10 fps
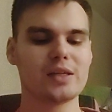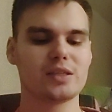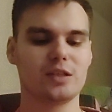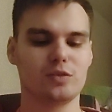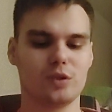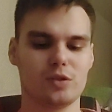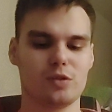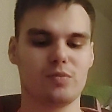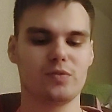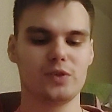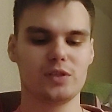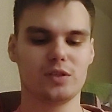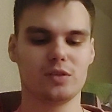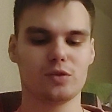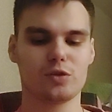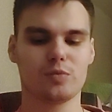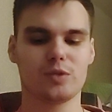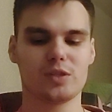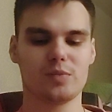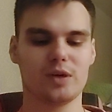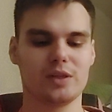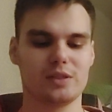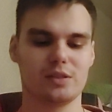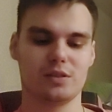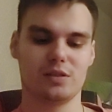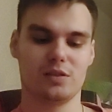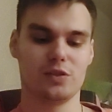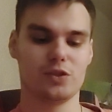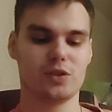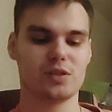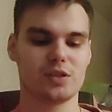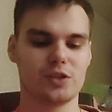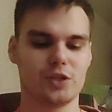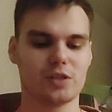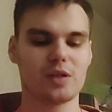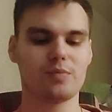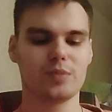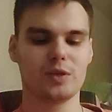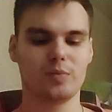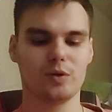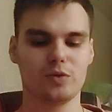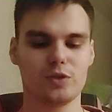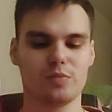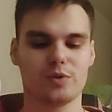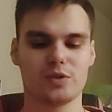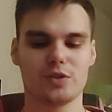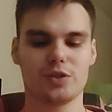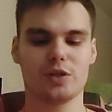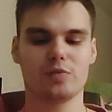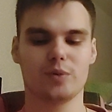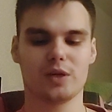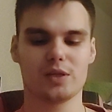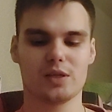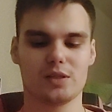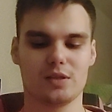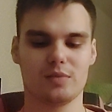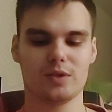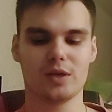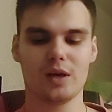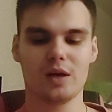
Следует особо выделить то, что максимальные статистические значения нами были получены по сочетанию показателями